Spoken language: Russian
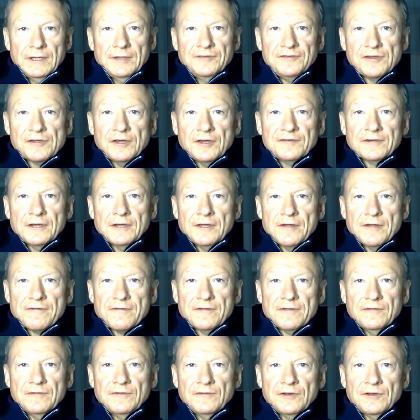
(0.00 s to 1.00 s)
Сейчас,
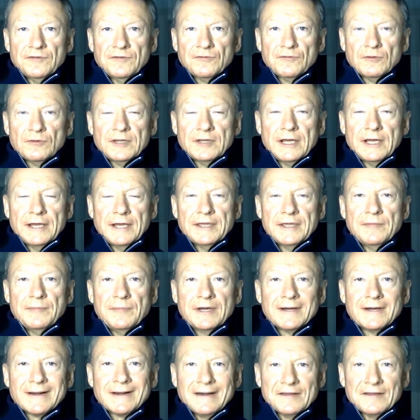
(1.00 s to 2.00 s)
конечно, в результате
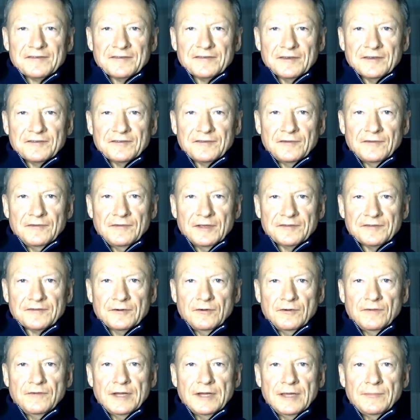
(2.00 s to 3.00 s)
миграции
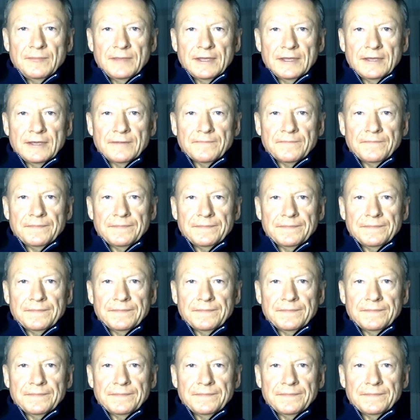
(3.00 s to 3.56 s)
советского времени